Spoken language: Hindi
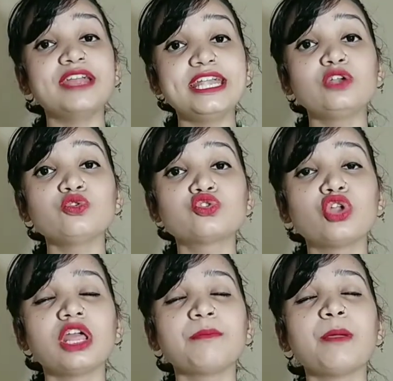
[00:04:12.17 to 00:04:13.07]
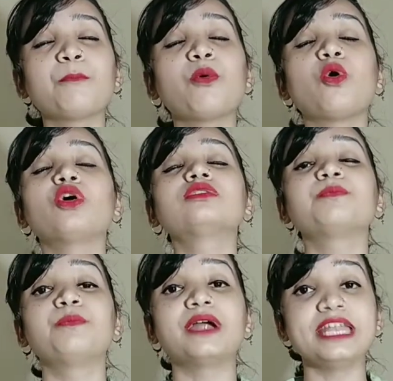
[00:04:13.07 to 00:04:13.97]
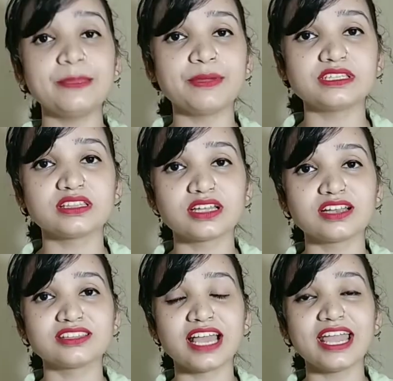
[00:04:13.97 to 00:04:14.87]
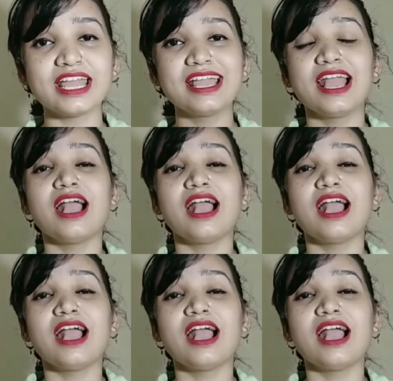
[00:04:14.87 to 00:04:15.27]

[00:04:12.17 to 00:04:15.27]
वेट लूज़ होने में बहुत बड़ी मदद करता है